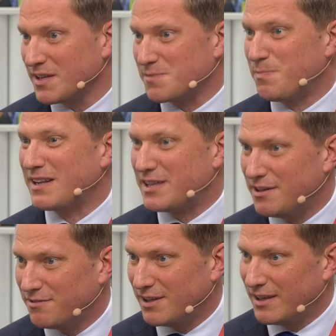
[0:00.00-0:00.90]

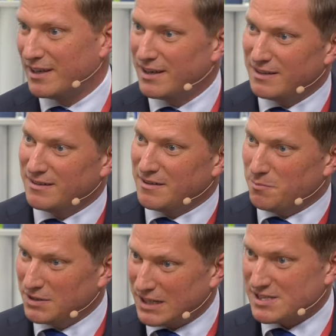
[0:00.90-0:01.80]
спортивные,
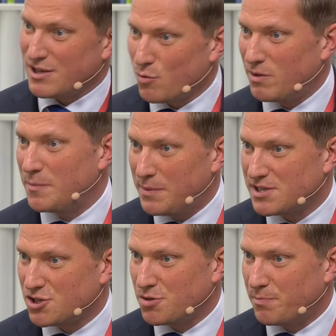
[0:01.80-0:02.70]
мы транслируем
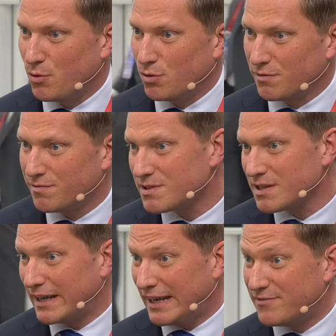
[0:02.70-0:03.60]
олимпийских чемпионов.
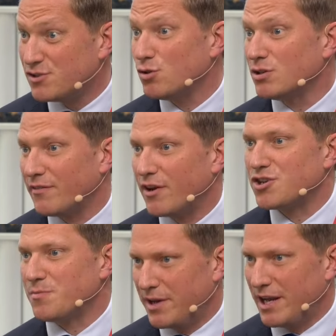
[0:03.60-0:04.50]
И все это в
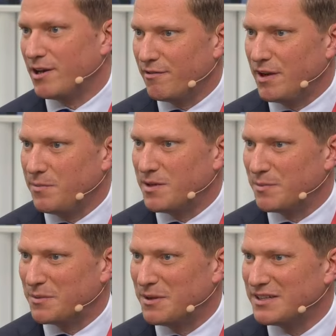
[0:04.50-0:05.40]
режиме реального времени,
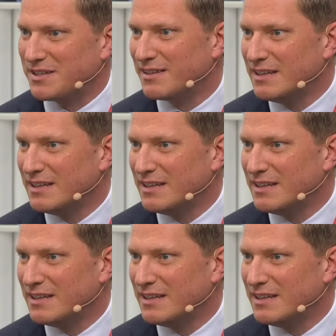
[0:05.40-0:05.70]
понимаете?